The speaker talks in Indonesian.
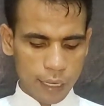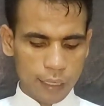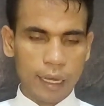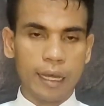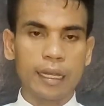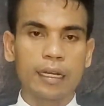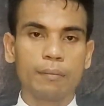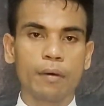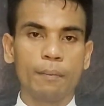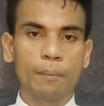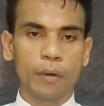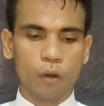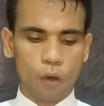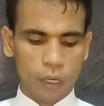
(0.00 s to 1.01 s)
akan
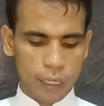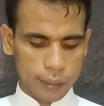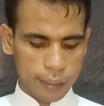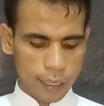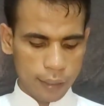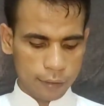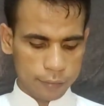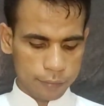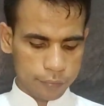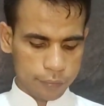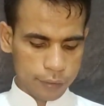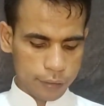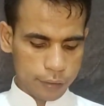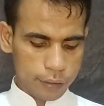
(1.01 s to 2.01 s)
memperolehnya.
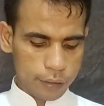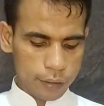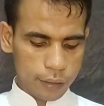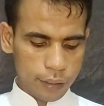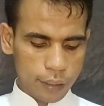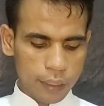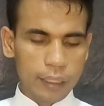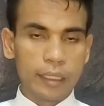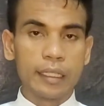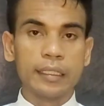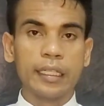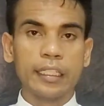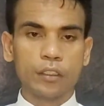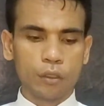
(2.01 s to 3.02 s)

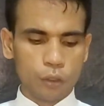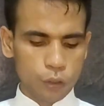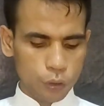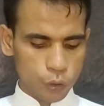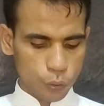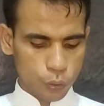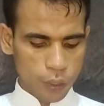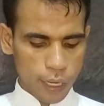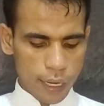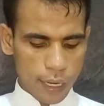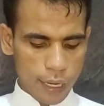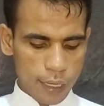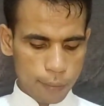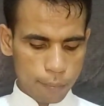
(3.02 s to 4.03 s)
Yesus
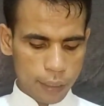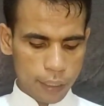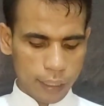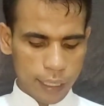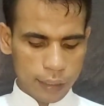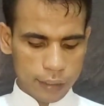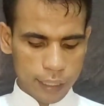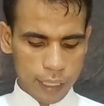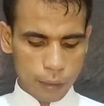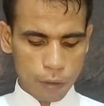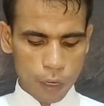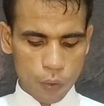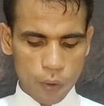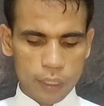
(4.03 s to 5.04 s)
juga
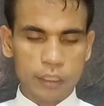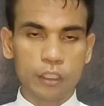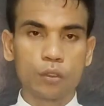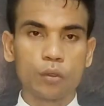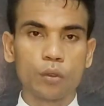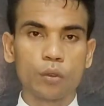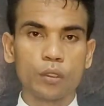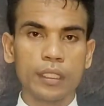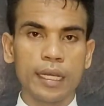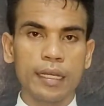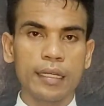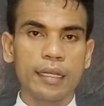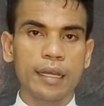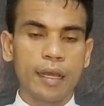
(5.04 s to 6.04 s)
menegaskan bahwa
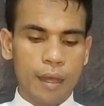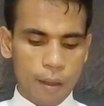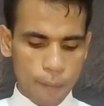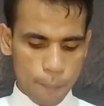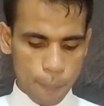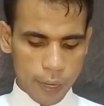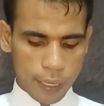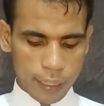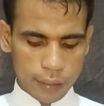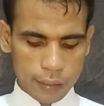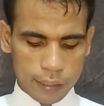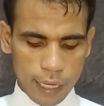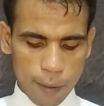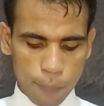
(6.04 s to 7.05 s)
sesungguhnya barang
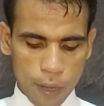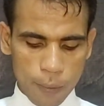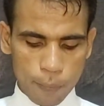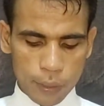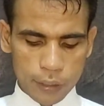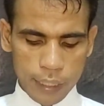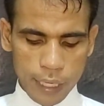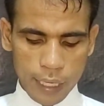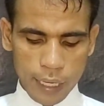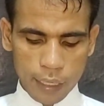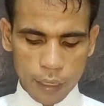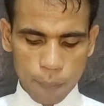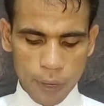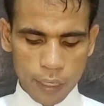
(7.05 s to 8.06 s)
siapa
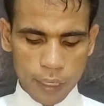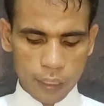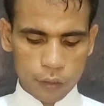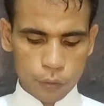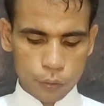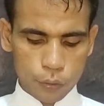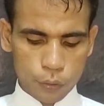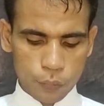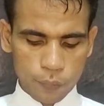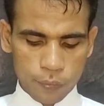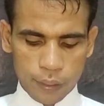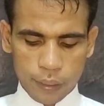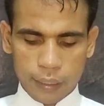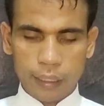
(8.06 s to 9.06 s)
percaya kepadaku,
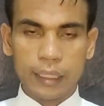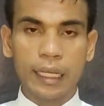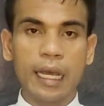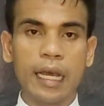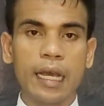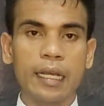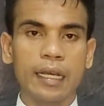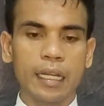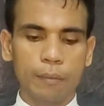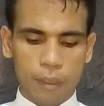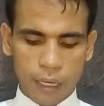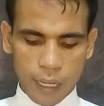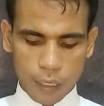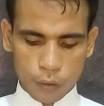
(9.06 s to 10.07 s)
ia akan
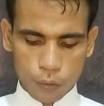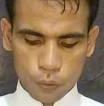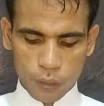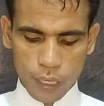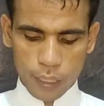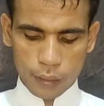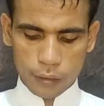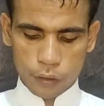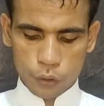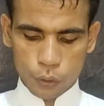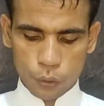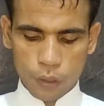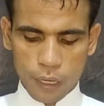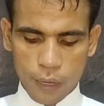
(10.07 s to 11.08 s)
melakukan
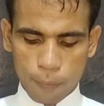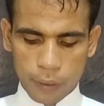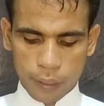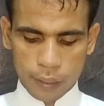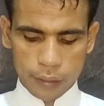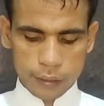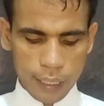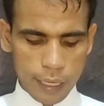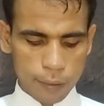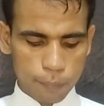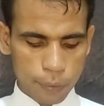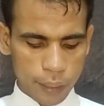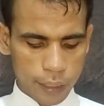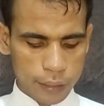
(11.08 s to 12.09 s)
juga
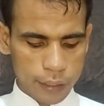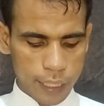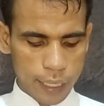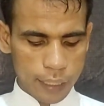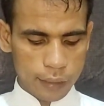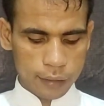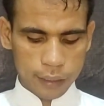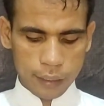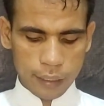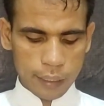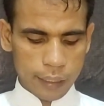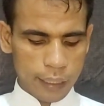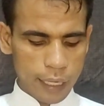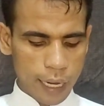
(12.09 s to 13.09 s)
pekerjaan-pekerjaan
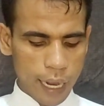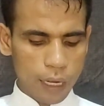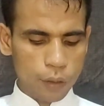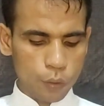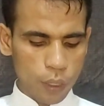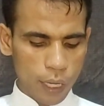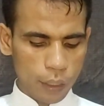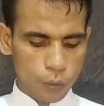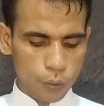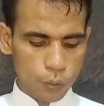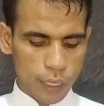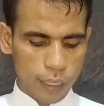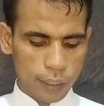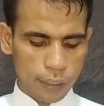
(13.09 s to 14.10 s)
yang aku
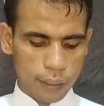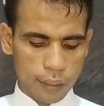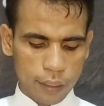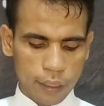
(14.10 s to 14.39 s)
lakukan,